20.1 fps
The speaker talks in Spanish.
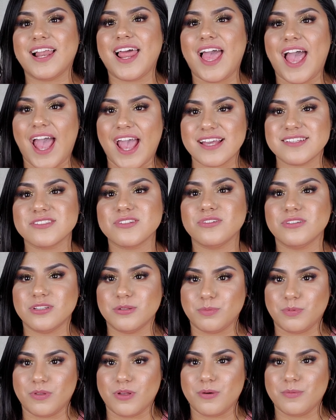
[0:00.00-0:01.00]
al High School
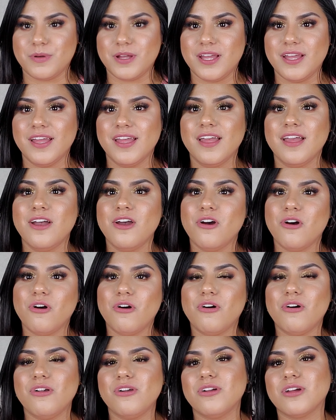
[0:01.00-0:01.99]
Diploma
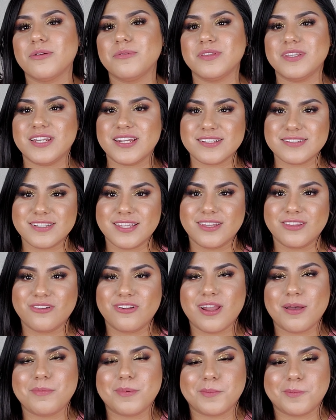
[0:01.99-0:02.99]
o lo que vendría siendo
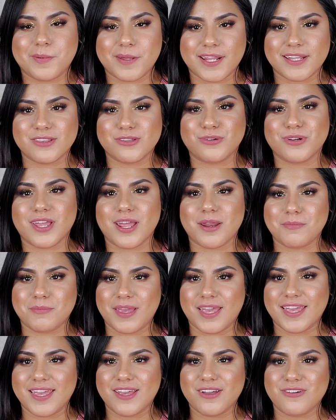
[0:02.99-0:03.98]
la preparatoria en
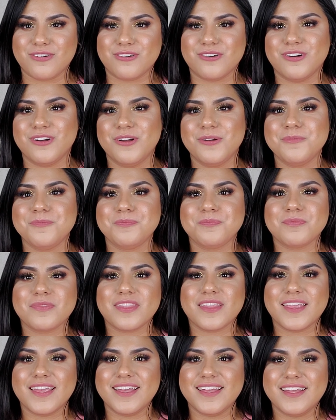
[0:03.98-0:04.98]
México.
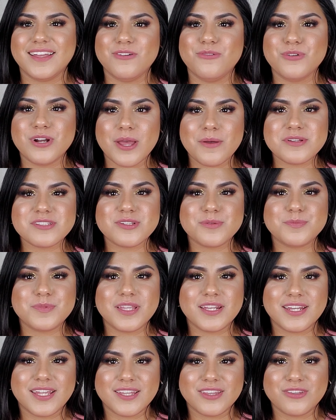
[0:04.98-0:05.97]
Una vez
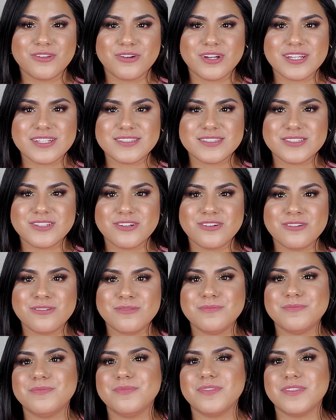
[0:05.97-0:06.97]
obteniendo
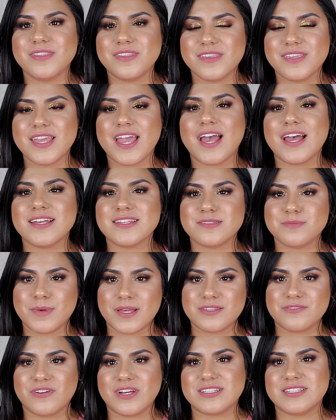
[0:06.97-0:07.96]
esto, ya es
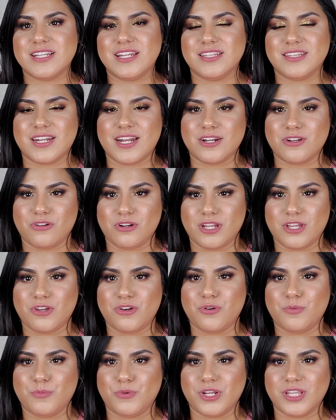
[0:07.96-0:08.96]
más fácil entrar al
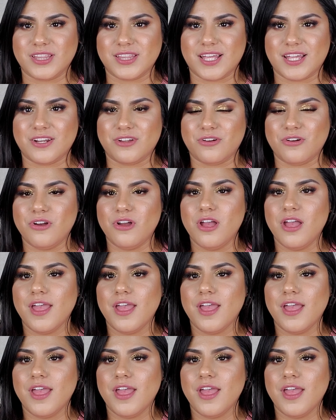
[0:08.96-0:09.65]
colegio comunitario.